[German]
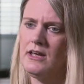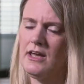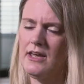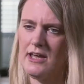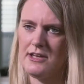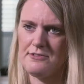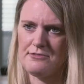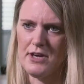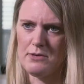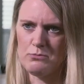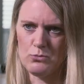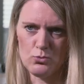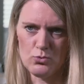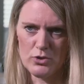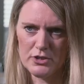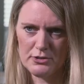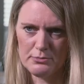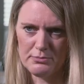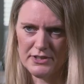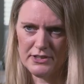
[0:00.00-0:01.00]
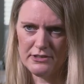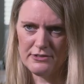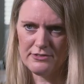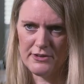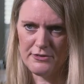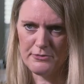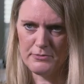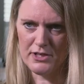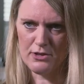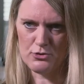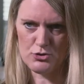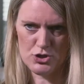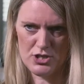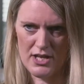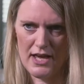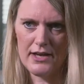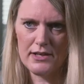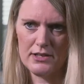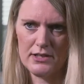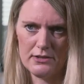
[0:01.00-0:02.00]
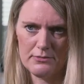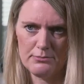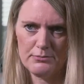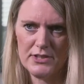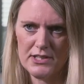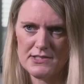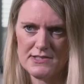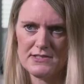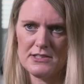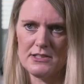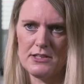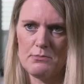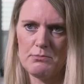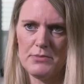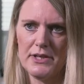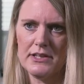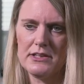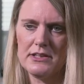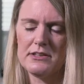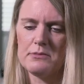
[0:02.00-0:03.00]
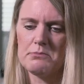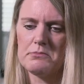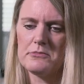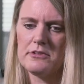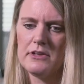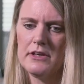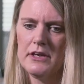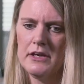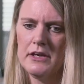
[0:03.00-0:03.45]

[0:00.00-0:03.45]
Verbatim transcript: etwa im Ruhrgebiet, was man auch stärker jetzt in den Blick nimmt